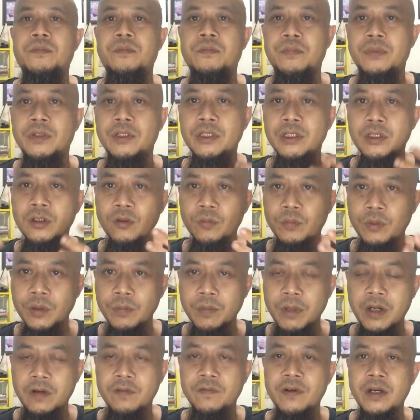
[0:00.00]
beliau
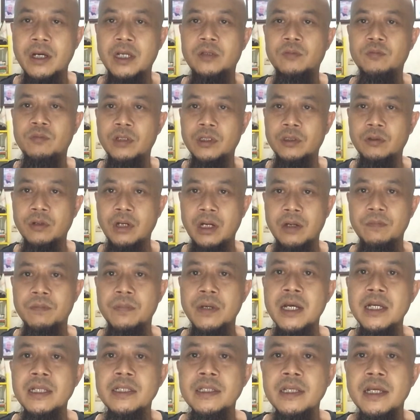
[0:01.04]
bermanfaat buat orang
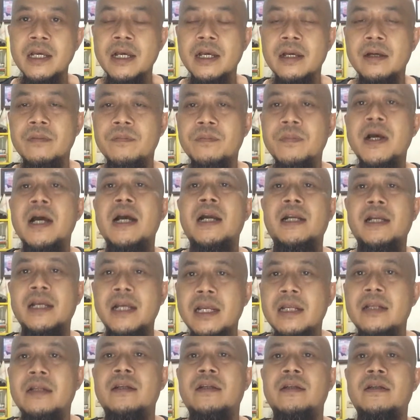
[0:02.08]
baik
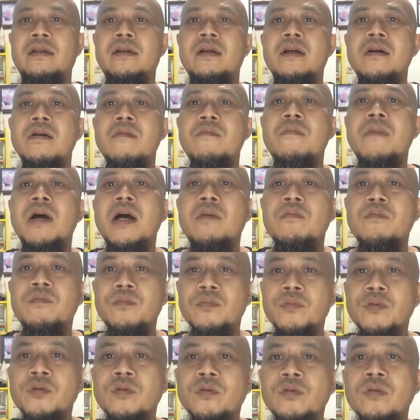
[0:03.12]
bahkan
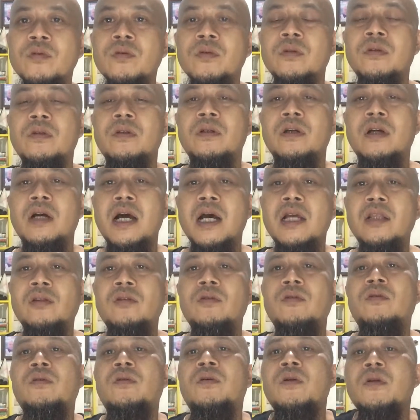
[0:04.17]
mampu
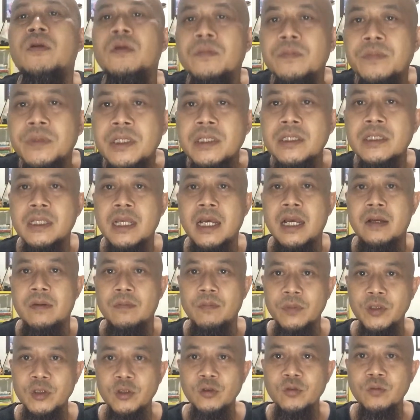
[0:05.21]
atau bisa
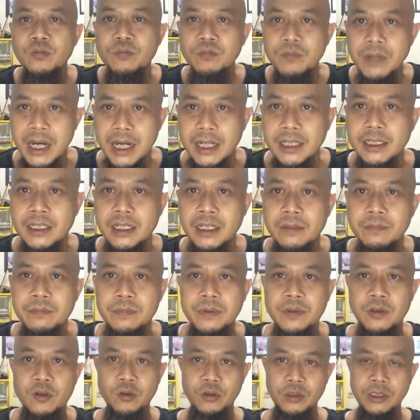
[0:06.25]
menyumbang dalam
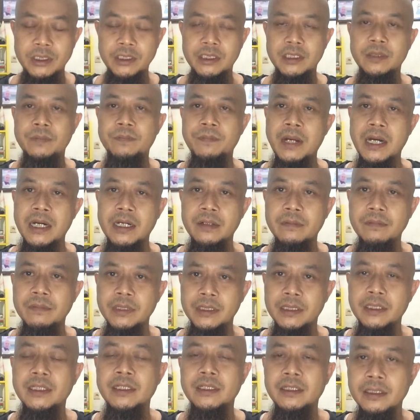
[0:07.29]
kondisi pandemik
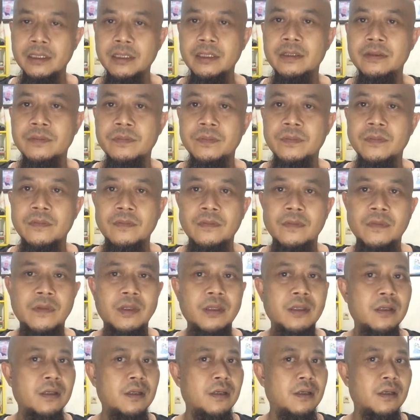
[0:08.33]
ini
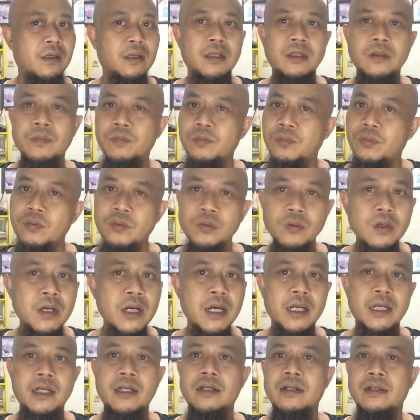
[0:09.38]

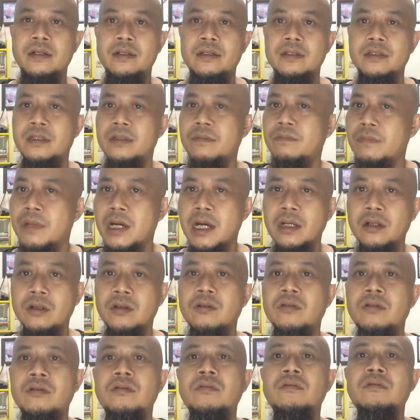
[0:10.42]
ribuan
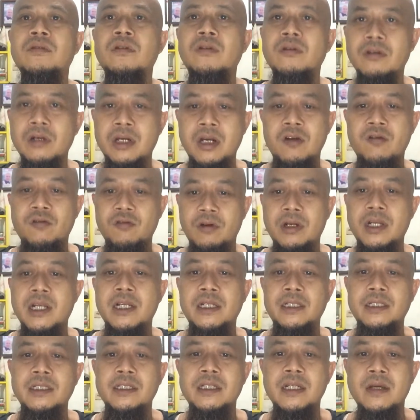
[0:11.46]
sembako untuk orang-orang
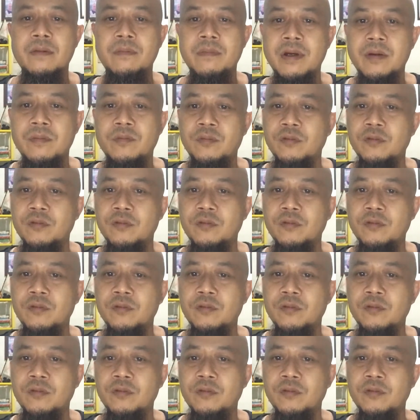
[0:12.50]
yang tidak mampu.